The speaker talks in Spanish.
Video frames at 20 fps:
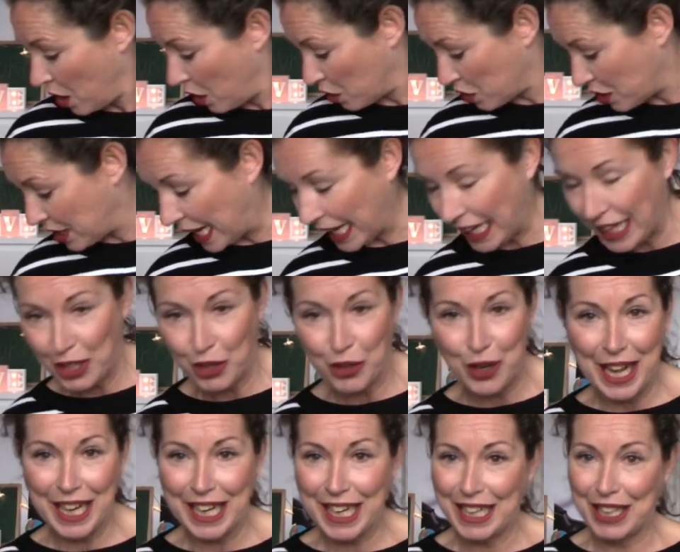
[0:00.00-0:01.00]
o sea que no
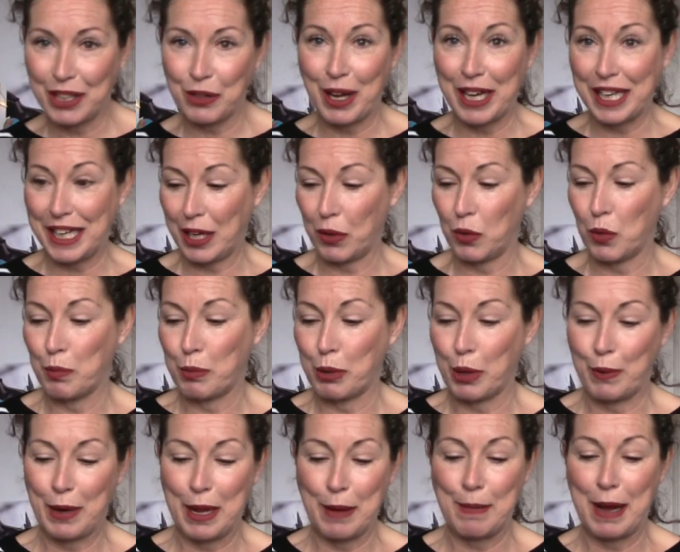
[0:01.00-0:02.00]
hay, no hay ningún
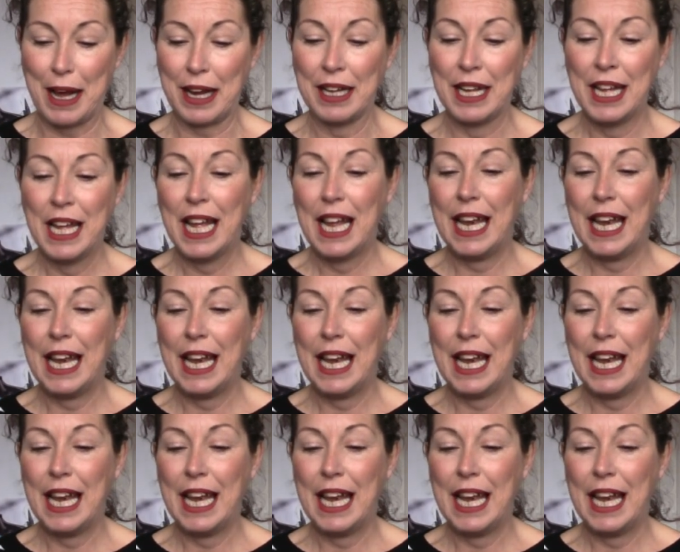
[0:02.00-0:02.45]
problema.